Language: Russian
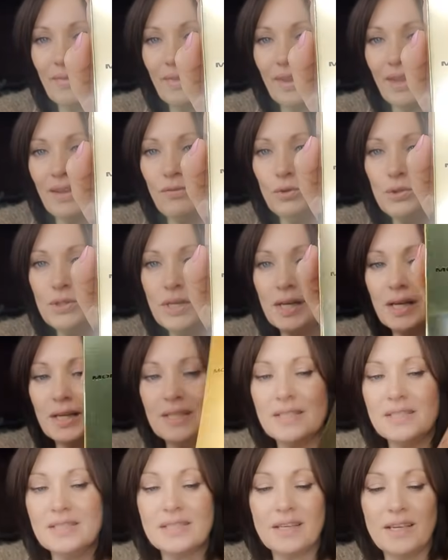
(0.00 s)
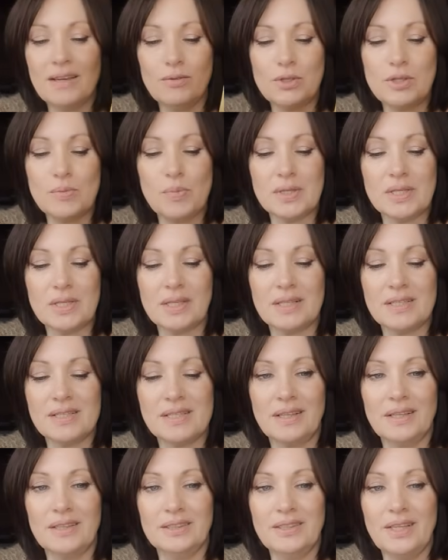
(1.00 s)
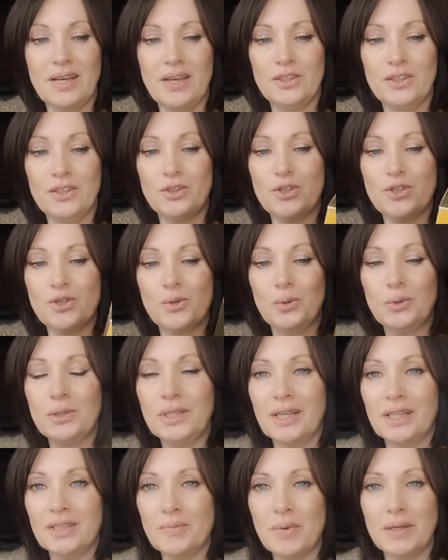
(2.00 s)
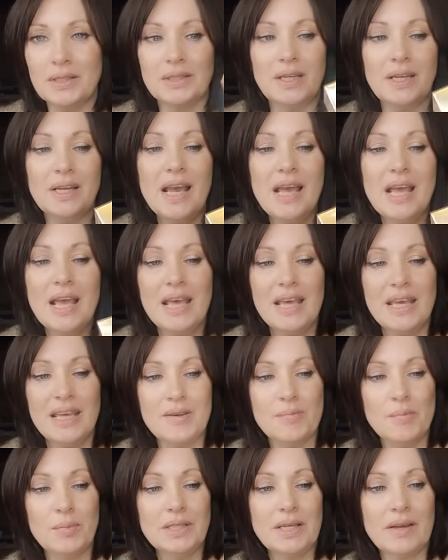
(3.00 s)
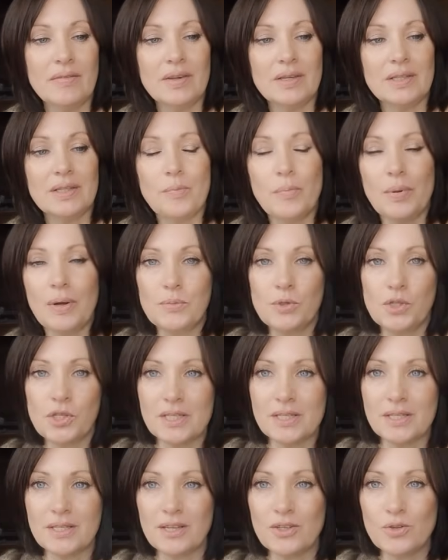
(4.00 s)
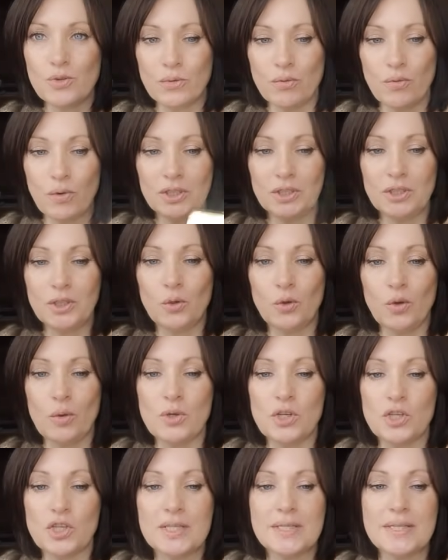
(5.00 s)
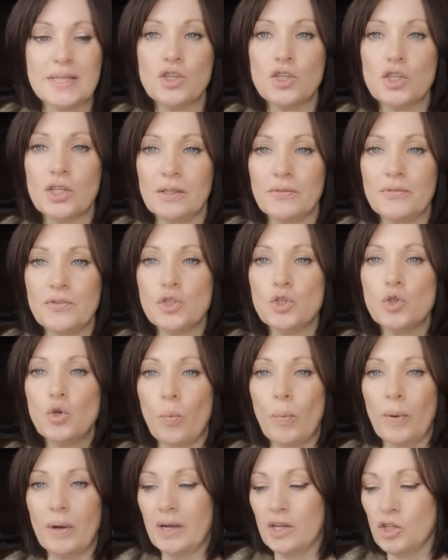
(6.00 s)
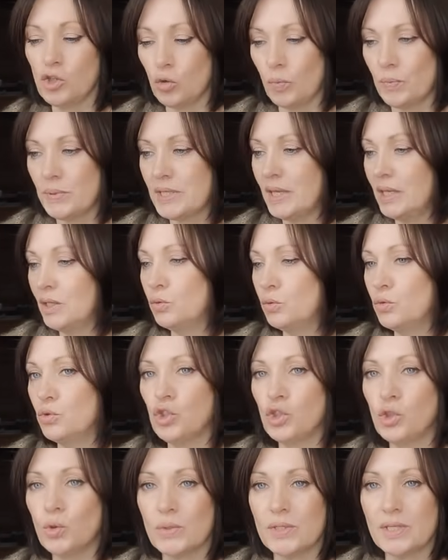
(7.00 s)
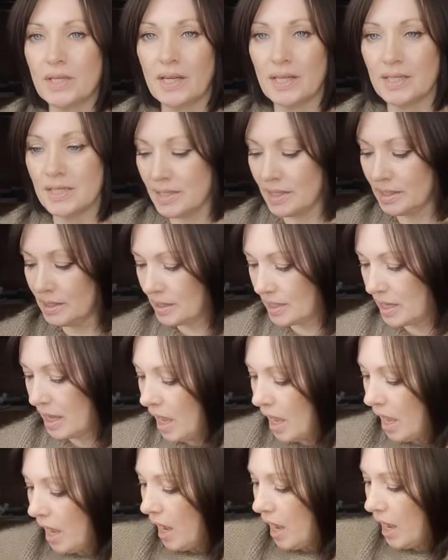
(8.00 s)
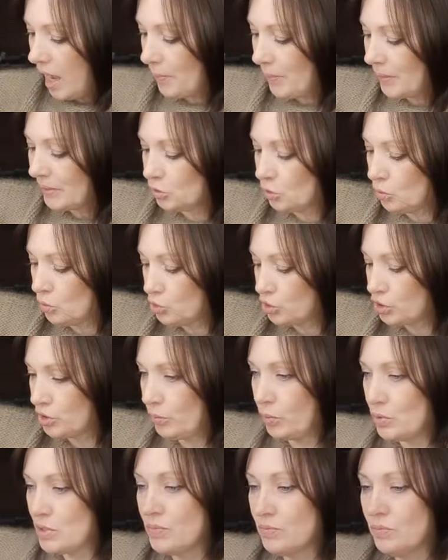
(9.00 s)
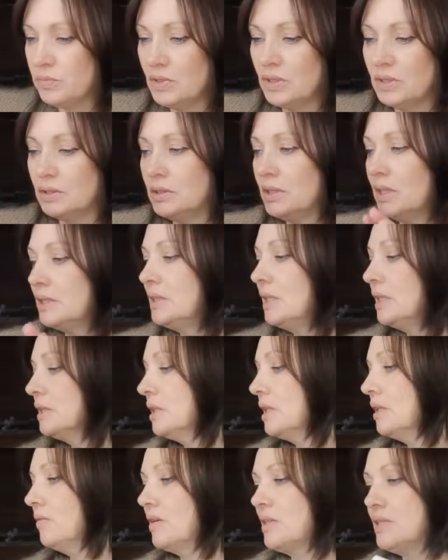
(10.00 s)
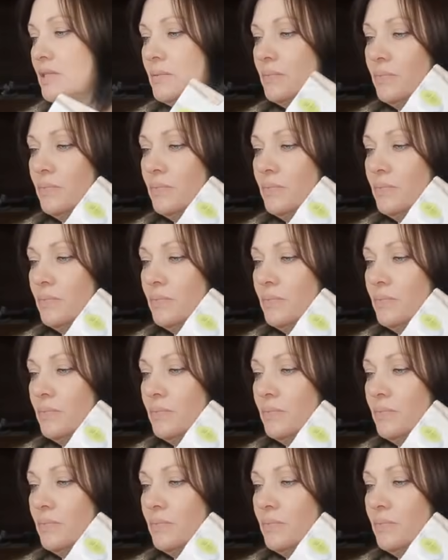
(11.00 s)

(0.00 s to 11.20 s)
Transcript: И вот, наконец, я его себе заказала. Да, это сотка от Монталь. И мы, наверное, прямо сейчас сразу его откроем. Я сейчас сначала все покажу абсолютно, что заказала, а потом уже будем а, тогда открывать.